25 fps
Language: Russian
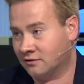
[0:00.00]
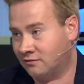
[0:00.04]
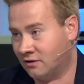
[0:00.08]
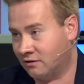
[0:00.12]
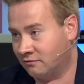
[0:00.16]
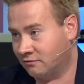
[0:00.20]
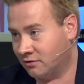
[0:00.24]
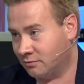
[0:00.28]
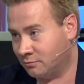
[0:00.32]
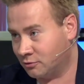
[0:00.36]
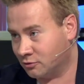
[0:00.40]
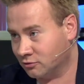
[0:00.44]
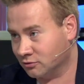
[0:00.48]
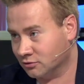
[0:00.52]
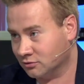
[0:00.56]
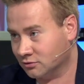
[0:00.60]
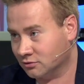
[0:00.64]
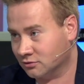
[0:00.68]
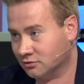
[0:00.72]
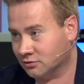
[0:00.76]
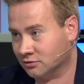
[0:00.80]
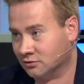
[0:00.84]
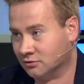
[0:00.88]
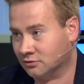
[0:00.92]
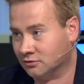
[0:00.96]
к вам
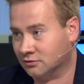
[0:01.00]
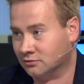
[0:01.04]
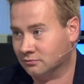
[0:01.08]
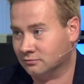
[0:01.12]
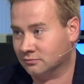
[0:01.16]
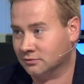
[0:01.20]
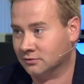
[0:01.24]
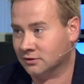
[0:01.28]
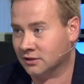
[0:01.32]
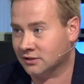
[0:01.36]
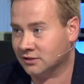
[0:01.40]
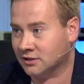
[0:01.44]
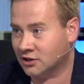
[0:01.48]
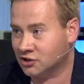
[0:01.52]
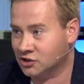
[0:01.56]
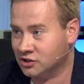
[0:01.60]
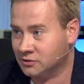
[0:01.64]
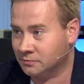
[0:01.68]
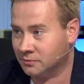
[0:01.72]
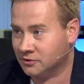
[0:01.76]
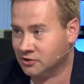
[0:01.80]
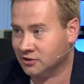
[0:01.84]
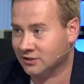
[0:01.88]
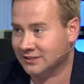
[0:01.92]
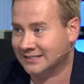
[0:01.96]
вопрос. Э,
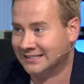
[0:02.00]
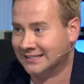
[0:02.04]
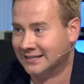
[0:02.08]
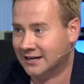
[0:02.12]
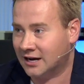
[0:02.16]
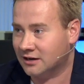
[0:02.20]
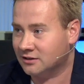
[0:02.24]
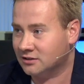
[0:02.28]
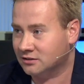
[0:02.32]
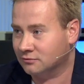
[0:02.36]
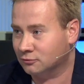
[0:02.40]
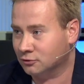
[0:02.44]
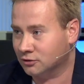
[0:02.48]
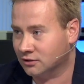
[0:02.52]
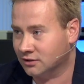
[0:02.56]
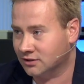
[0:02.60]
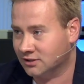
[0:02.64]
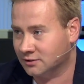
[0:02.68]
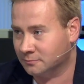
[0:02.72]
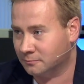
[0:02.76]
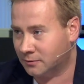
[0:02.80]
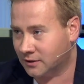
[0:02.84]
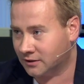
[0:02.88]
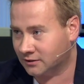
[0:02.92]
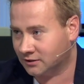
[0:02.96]
расскажите, пожалуйста, как сегодня
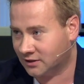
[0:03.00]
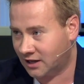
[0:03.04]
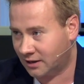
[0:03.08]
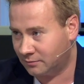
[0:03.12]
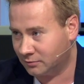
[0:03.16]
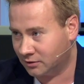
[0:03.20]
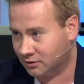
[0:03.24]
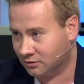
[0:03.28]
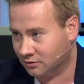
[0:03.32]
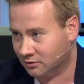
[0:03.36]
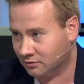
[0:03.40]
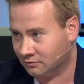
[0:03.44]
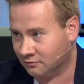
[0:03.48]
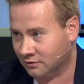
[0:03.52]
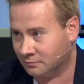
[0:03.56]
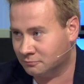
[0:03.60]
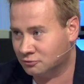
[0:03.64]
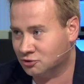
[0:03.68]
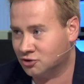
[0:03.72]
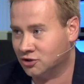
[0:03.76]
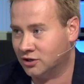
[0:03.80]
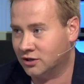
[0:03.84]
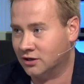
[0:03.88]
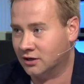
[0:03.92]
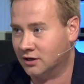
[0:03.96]
департамент
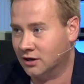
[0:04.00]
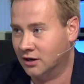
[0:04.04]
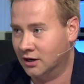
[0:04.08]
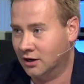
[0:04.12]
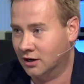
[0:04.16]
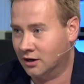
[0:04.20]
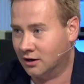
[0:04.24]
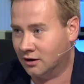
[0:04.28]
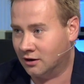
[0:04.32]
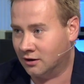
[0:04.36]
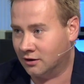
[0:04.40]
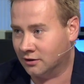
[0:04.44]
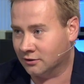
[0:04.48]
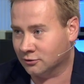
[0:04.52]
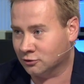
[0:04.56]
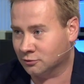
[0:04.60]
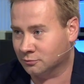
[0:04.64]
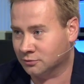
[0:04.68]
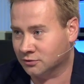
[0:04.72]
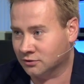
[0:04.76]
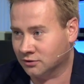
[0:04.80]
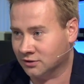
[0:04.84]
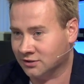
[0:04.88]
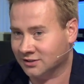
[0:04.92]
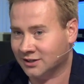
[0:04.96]
вообще, а,
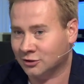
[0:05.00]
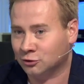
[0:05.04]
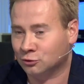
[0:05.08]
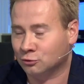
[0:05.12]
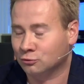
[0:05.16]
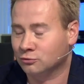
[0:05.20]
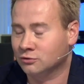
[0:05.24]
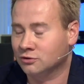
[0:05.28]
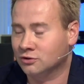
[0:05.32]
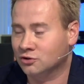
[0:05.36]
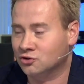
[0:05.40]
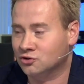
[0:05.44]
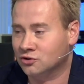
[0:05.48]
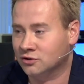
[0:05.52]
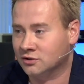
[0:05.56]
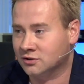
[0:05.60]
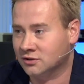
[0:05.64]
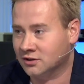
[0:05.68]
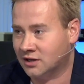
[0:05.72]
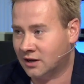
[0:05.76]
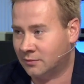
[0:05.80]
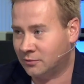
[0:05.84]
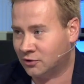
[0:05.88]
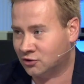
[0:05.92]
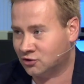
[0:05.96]
собственно, сотрудничает с
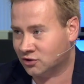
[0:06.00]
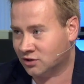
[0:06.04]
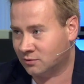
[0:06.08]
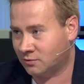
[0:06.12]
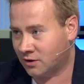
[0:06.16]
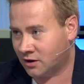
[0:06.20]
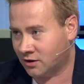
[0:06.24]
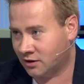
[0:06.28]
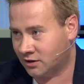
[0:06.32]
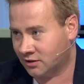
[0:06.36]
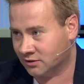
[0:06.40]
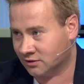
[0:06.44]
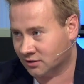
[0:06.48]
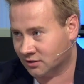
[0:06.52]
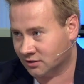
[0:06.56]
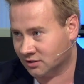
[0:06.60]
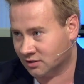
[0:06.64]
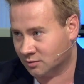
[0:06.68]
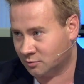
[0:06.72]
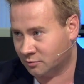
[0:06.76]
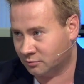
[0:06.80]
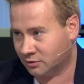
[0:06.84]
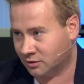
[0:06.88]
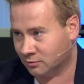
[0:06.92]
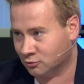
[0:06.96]
некоммерческими
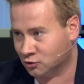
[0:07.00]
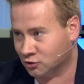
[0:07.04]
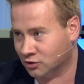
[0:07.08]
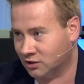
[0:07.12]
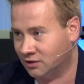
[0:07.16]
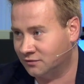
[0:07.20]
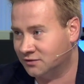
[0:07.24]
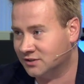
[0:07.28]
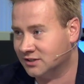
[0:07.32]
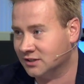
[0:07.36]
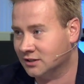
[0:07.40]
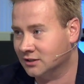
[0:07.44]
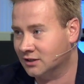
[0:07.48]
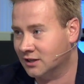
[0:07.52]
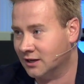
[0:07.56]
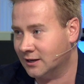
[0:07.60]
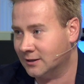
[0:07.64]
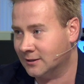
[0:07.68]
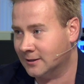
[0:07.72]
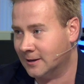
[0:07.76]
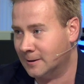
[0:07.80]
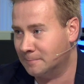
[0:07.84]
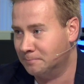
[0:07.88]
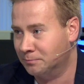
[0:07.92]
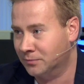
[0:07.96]
организациями? Потому что не
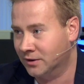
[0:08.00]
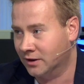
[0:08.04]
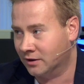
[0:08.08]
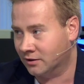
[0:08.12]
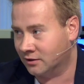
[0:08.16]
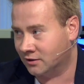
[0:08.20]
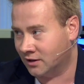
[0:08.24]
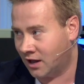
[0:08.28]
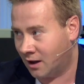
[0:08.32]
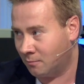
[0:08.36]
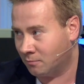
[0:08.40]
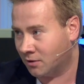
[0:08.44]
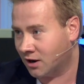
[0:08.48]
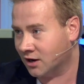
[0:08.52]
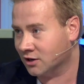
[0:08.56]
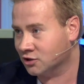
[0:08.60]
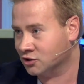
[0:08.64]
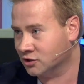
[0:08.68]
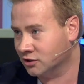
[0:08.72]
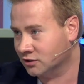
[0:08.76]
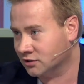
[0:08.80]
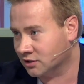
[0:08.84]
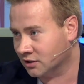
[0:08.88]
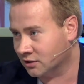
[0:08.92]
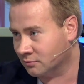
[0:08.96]
всегда, да, нам, как
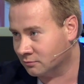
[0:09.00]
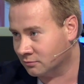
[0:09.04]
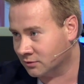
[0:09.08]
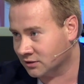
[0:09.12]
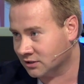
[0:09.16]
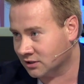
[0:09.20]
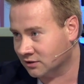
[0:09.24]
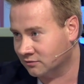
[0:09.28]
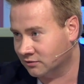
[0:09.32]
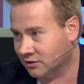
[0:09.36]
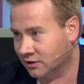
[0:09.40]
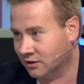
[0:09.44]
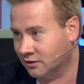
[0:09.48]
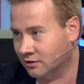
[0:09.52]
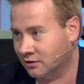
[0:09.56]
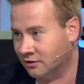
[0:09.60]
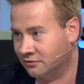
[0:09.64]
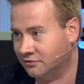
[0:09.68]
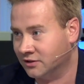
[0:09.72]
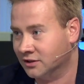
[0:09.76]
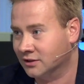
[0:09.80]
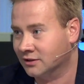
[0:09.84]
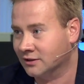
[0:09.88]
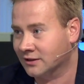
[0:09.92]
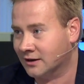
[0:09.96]
жителям Москвы,
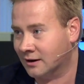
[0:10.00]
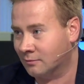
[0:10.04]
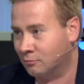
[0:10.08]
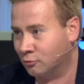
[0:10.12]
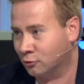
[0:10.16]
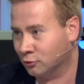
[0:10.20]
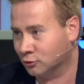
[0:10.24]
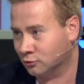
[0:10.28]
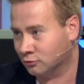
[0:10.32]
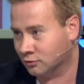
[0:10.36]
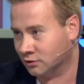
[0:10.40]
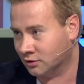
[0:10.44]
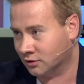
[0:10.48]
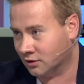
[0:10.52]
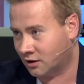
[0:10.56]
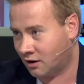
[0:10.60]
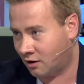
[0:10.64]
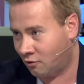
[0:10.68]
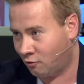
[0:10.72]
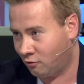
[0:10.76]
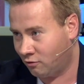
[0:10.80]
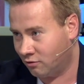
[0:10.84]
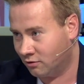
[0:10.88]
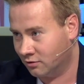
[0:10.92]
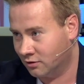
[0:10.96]
видно работу
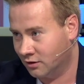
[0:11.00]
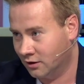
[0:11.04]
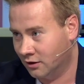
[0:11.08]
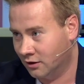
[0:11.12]
НКО,